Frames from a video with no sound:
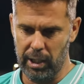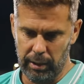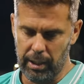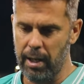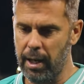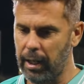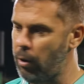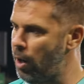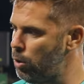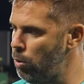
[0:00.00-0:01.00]
internas
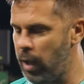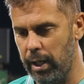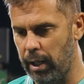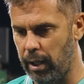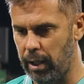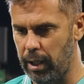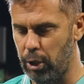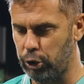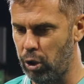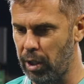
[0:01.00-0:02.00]
que nos ayudan y,
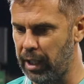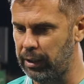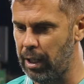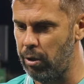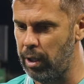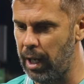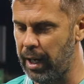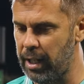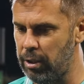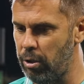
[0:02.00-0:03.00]
nosotros encantados y
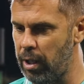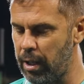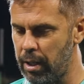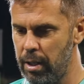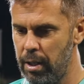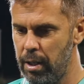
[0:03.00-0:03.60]
agradecidos de,